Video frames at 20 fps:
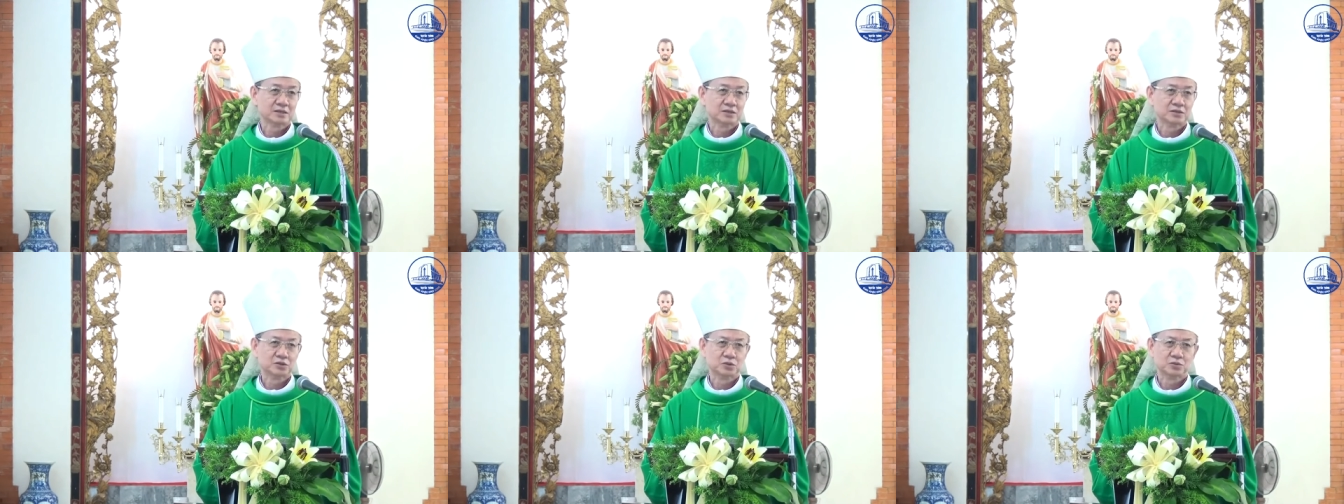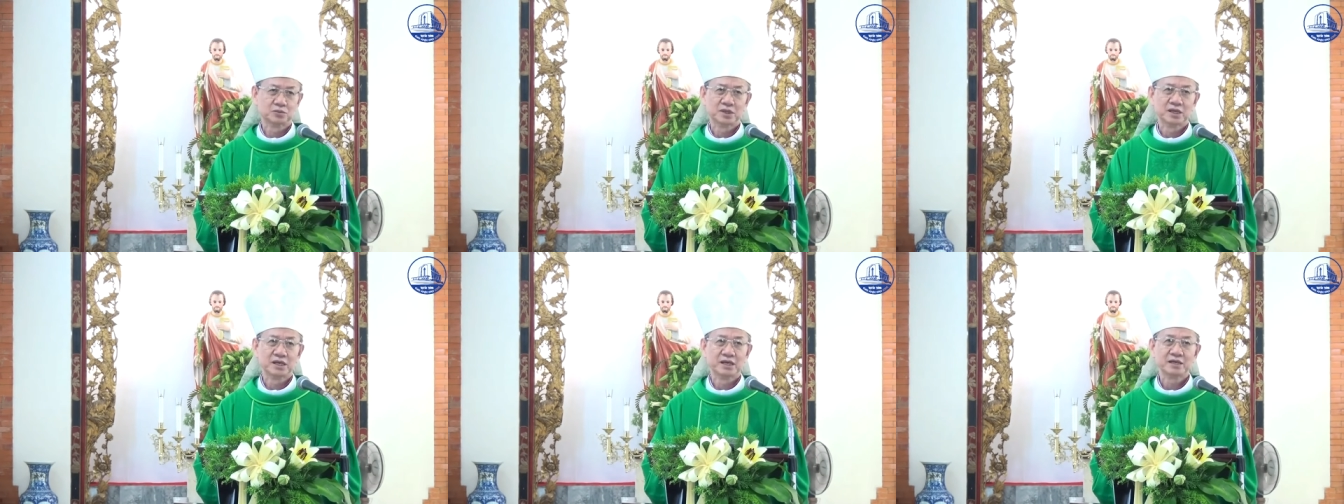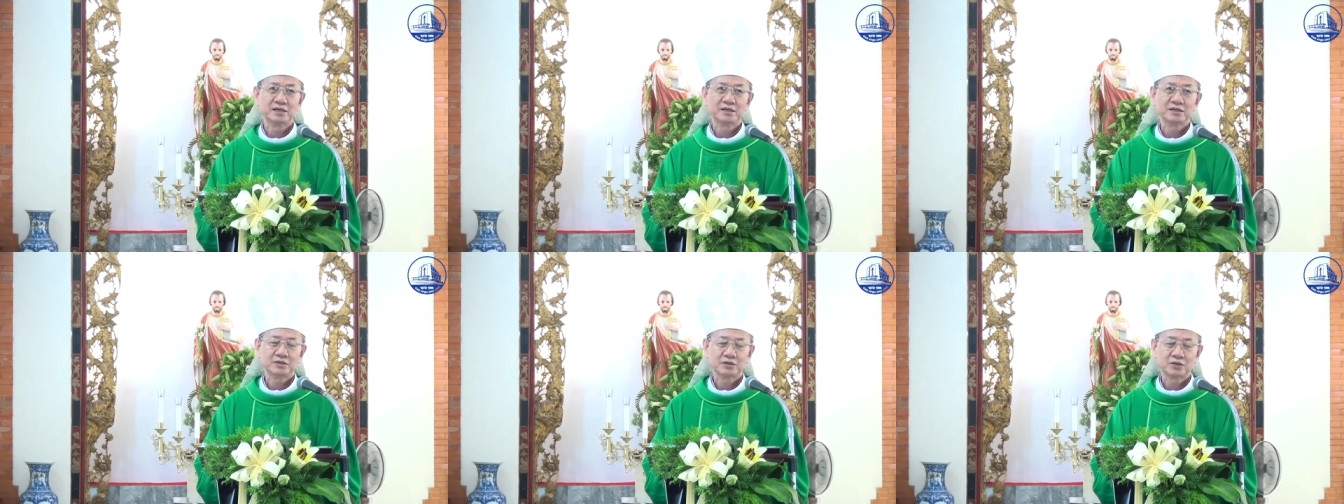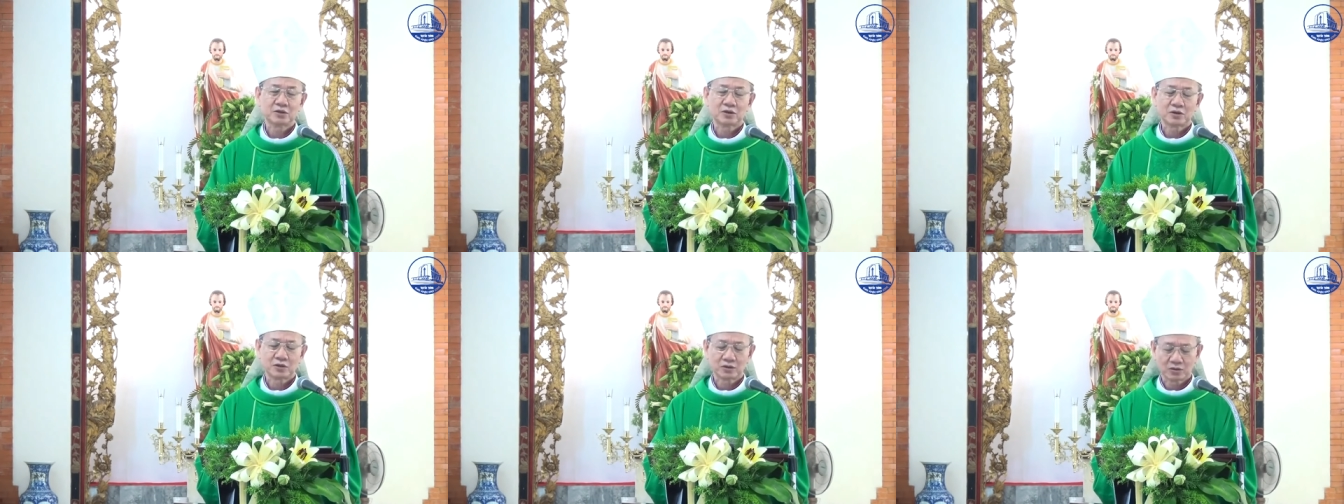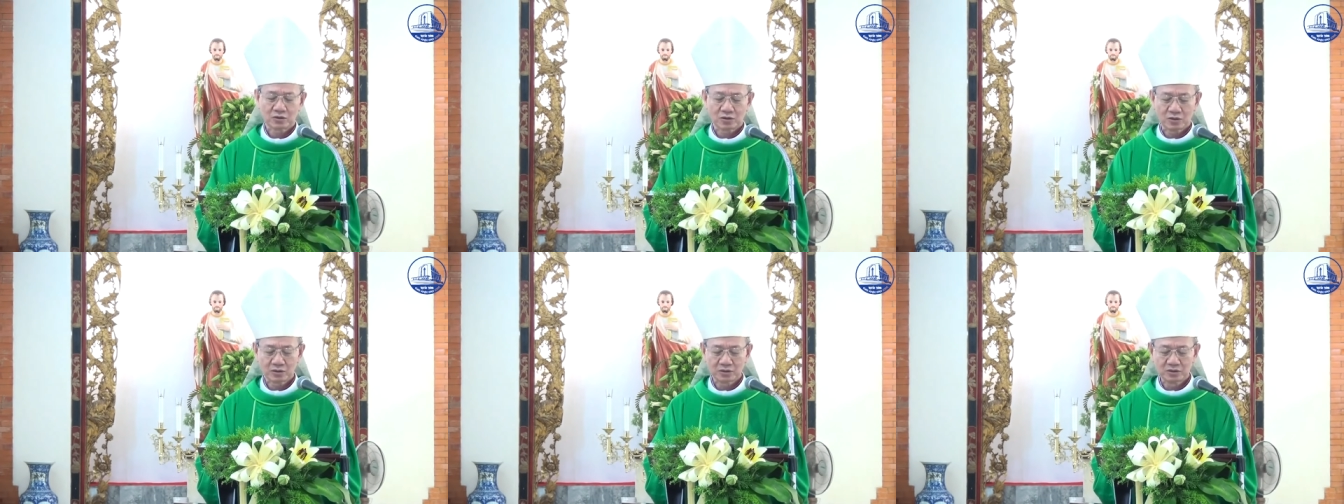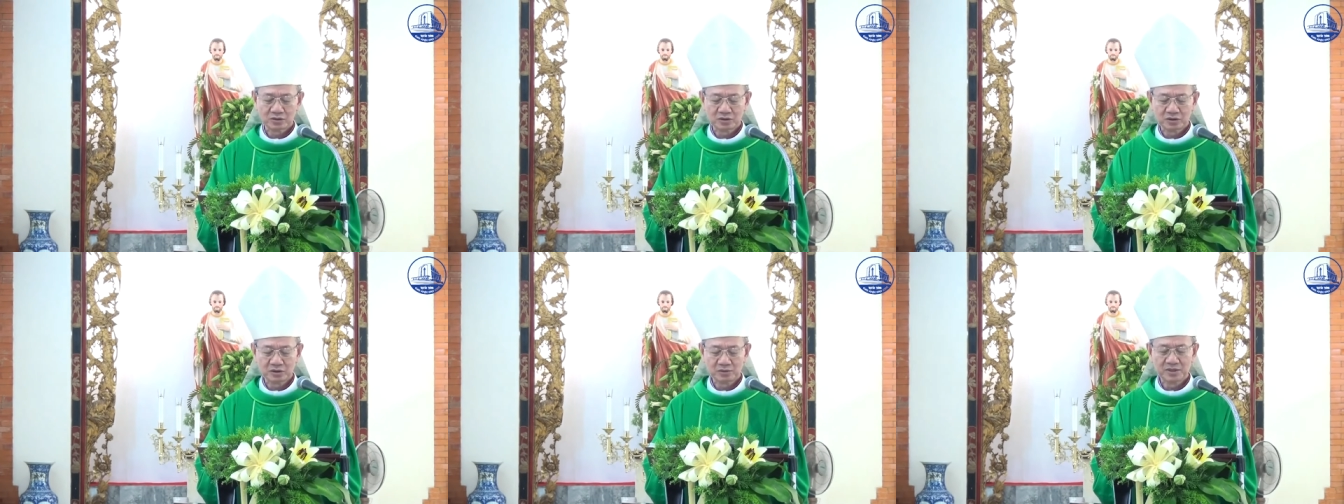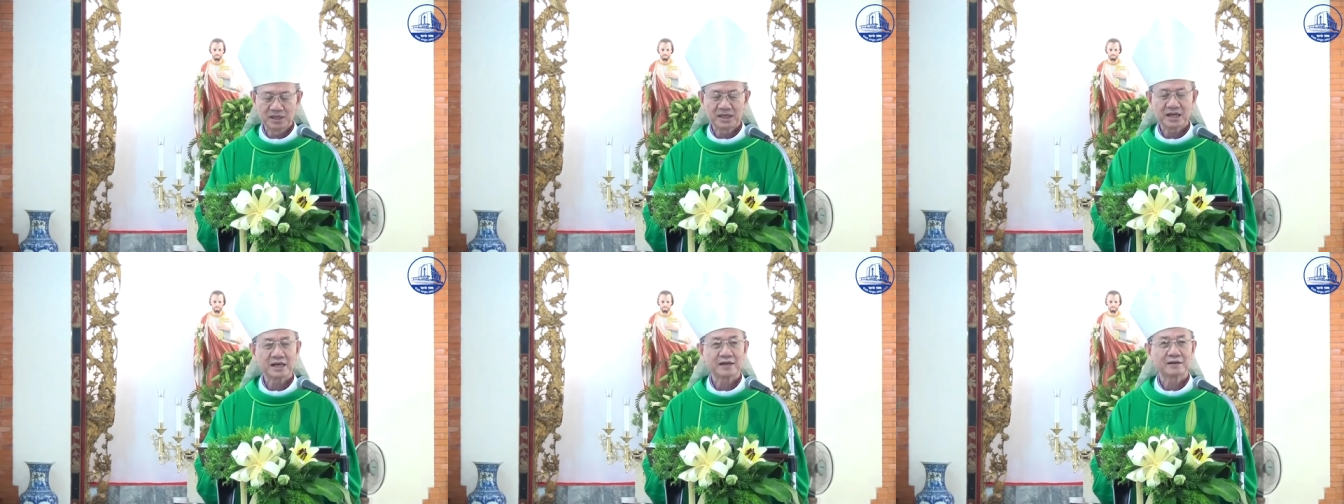dùng để cho con người
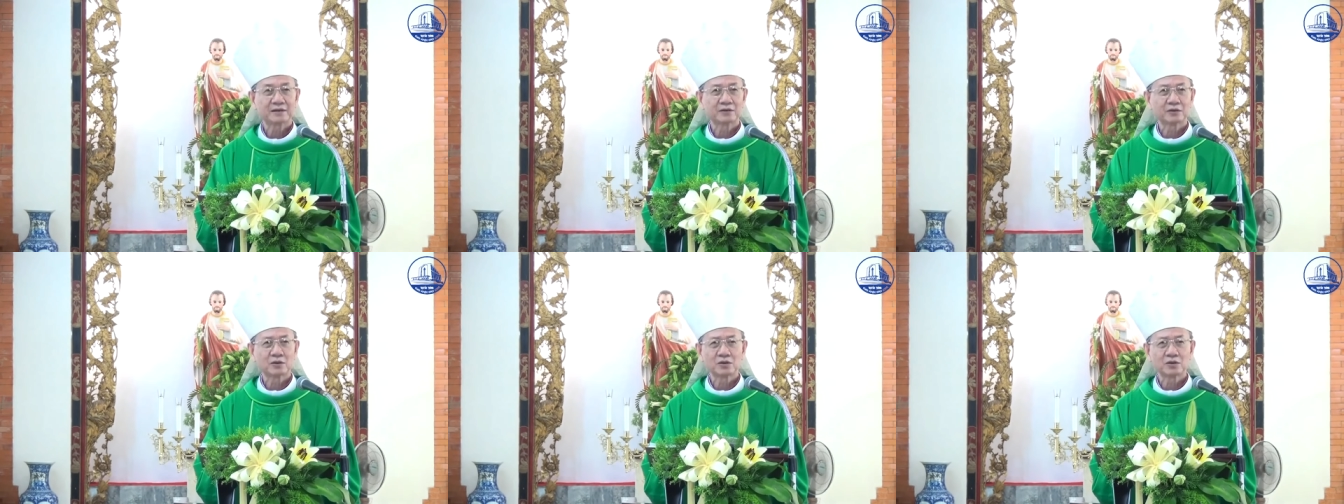mình ăn